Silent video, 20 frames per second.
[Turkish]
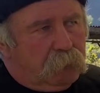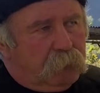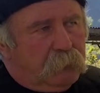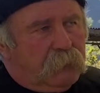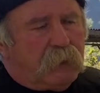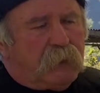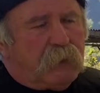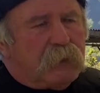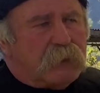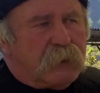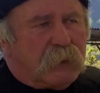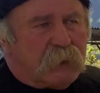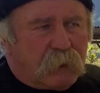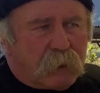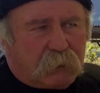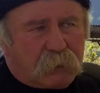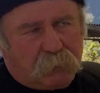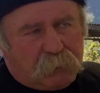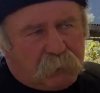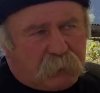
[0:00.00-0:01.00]
ne de
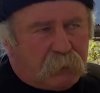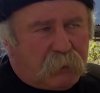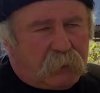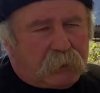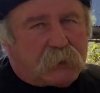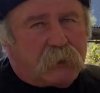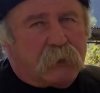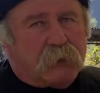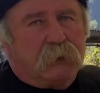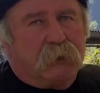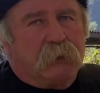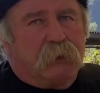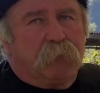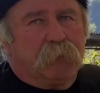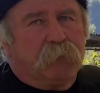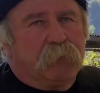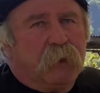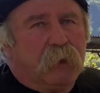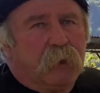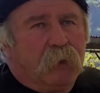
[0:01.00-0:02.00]
zerre kadar birinden
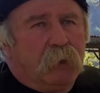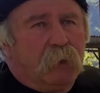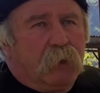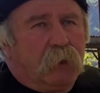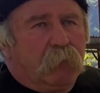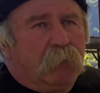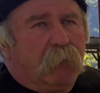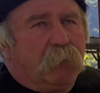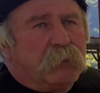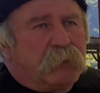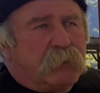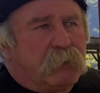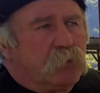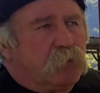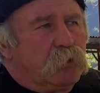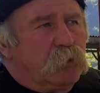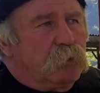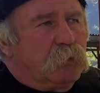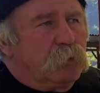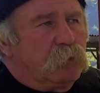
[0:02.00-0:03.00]
çekinirim. Ama
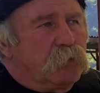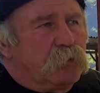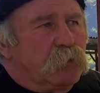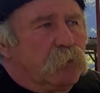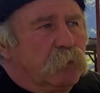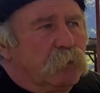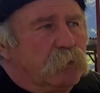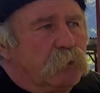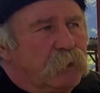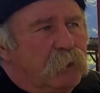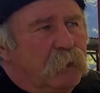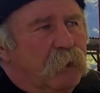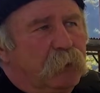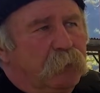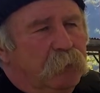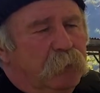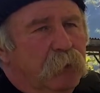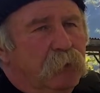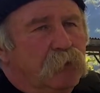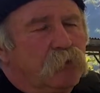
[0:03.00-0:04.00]
bizim gördüğümüz olmuş
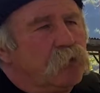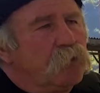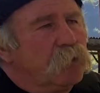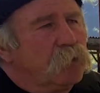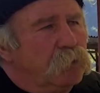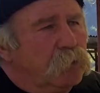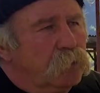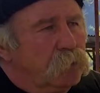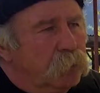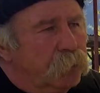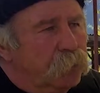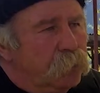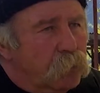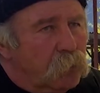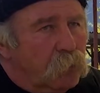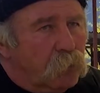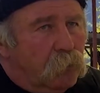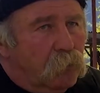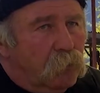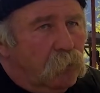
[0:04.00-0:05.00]
terbiye, kültür
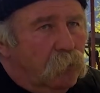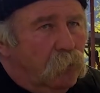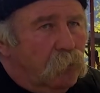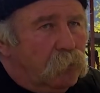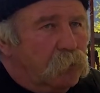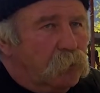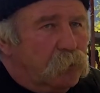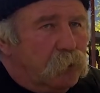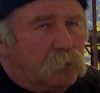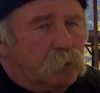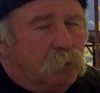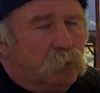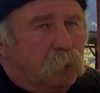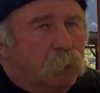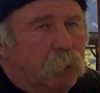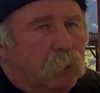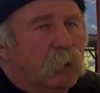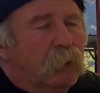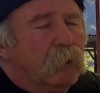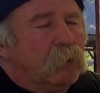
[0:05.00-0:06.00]
onu
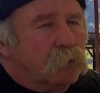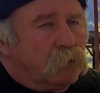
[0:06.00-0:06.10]
getiriyor.